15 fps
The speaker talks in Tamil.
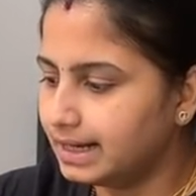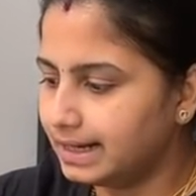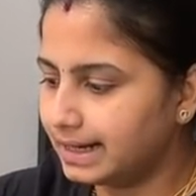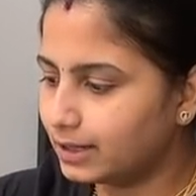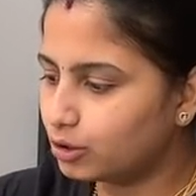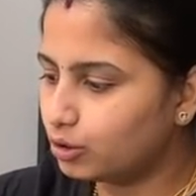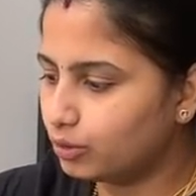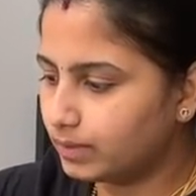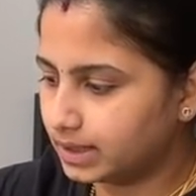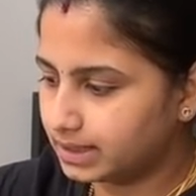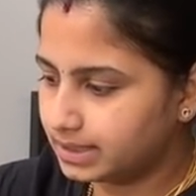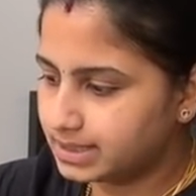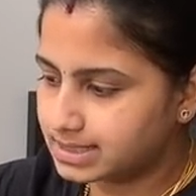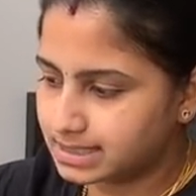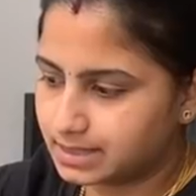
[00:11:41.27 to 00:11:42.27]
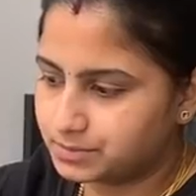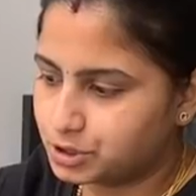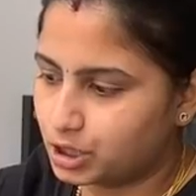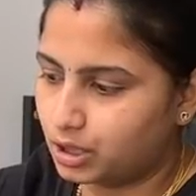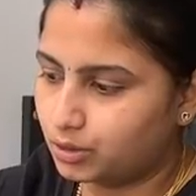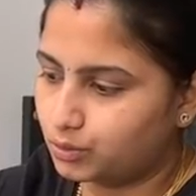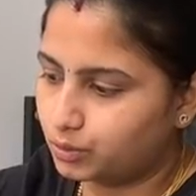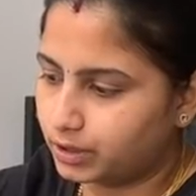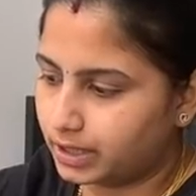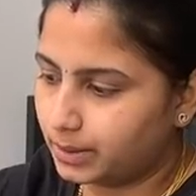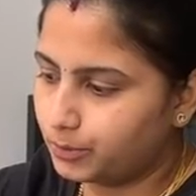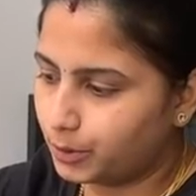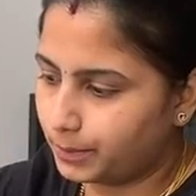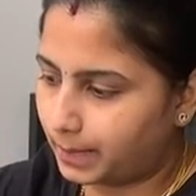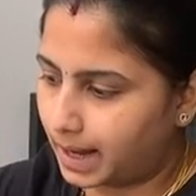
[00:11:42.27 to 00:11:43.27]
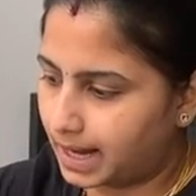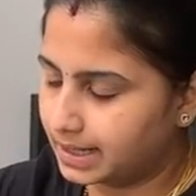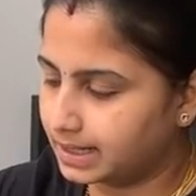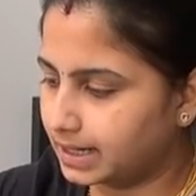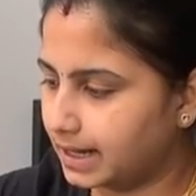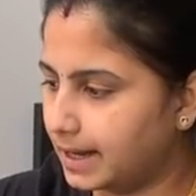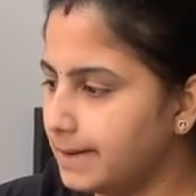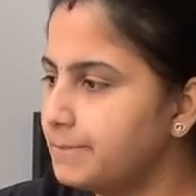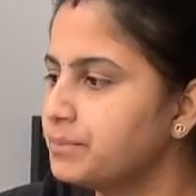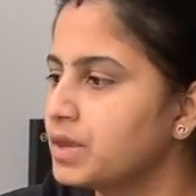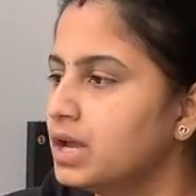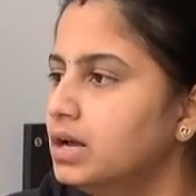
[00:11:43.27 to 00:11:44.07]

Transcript: லிங்க்கும் வந்து டிஸ்கிரிப்ஷனில் கொடுக்குறேன் போய் பாருங்கள்